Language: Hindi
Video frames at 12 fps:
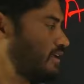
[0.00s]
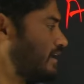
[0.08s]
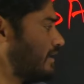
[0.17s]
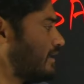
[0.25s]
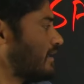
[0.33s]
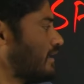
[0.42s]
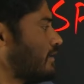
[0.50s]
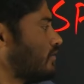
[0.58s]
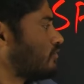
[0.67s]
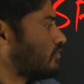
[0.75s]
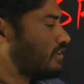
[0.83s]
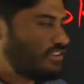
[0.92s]
है
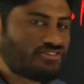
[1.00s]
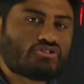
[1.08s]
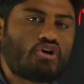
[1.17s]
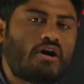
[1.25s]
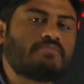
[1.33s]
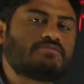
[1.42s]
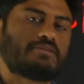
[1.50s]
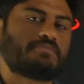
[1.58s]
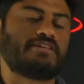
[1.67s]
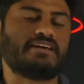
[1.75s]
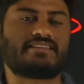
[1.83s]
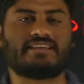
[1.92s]
इसको हम
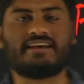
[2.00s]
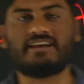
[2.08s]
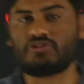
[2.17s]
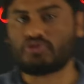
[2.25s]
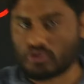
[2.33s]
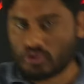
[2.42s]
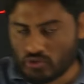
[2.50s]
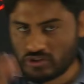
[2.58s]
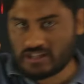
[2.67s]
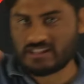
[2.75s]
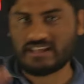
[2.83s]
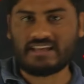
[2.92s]
जब देते हैं तो क्यों
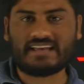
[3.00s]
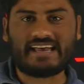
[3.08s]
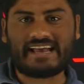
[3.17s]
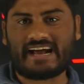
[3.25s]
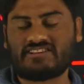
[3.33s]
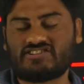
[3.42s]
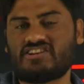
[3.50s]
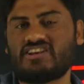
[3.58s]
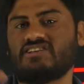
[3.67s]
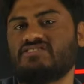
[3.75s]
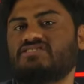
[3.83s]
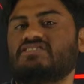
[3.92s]
देते हैं कि एक अच्छे
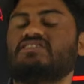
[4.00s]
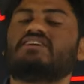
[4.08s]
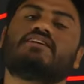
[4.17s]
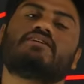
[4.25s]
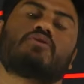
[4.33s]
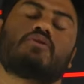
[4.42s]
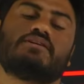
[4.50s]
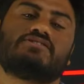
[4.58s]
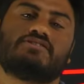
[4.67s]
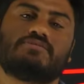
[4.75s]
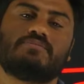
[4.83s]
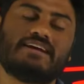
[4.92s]
इंजीनियरिंग
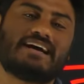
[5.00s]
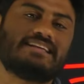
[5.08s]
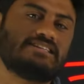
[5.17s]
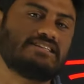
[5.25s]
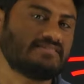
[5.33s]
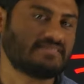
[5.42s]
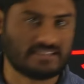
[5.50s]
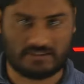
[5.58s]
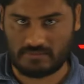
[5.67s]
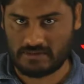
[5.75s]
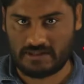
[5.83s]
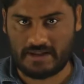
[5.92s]
कॉलेजेस में एक अच्छी
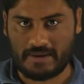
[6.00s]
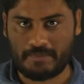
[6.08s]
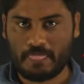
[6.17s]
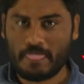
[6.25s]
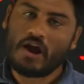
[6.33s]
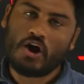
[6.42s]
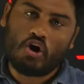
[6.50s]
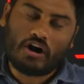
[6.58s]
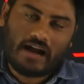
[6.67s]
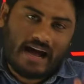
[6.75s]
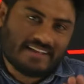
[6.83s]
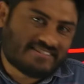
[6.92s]
सीट मिल जाए
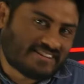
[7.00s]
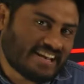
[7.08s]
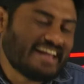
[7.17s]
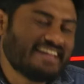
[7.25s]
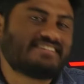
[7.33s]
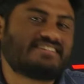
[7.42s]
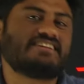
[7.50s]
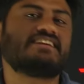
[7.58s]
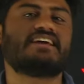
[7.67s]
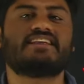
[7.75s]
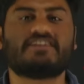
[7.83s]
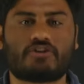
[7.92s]
और अच्छे
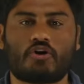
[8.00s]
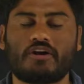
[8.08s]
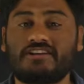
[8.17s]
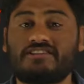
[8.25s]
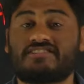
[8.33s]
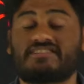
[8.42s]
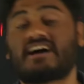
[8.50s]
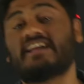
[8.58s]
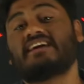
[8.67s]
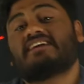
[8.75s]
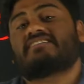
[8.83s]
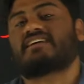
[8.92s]
इंजीनियरिंग कॉलेज
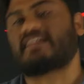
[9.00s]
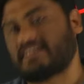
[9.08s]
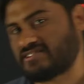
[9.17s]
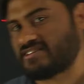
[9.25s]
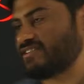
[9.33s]
सारे के सारे अच्छे